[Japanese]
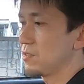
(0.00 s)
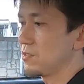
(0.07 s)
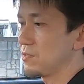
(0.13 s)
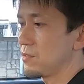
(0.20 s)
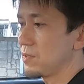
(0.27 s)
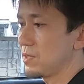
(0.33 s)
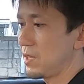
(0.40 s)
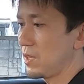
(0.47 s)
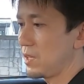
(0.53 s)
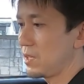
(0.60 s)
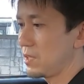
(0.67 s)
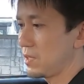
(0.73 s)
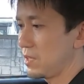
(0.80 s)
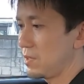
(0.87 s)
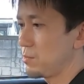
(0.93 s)
純
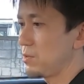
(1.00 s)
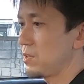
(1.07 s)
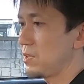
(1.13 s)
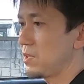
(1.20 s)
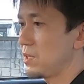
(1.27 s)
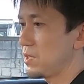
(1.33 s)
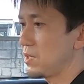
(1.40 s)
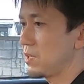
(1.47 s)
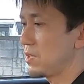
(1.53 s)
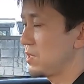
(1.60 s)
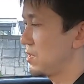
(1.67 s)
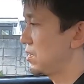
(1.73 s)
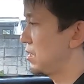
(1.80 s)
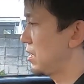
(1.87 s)
正 DVD、